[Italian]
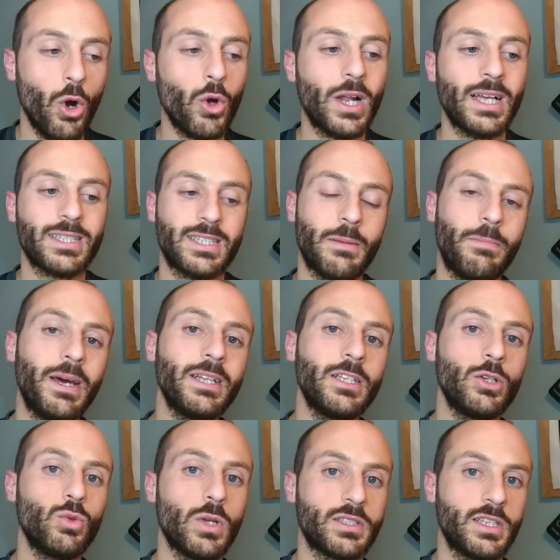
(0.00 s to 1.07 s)
Ora, se
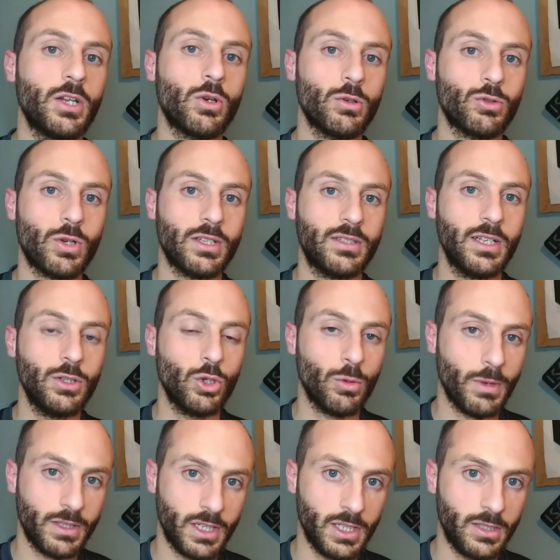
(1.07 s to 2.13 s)
perdere 2-0 contro
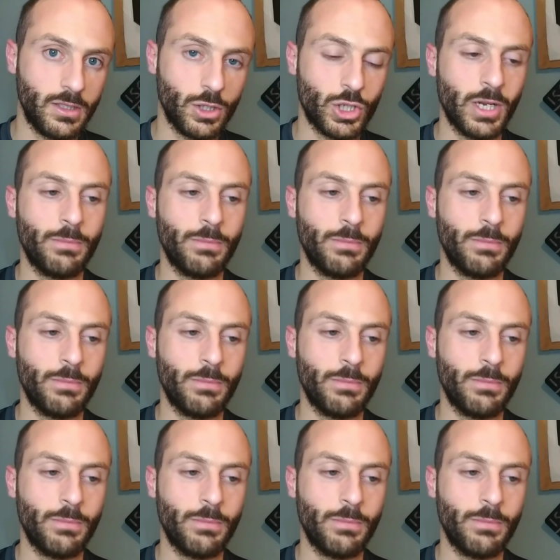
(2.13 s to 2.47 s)
l'Atletico Madrid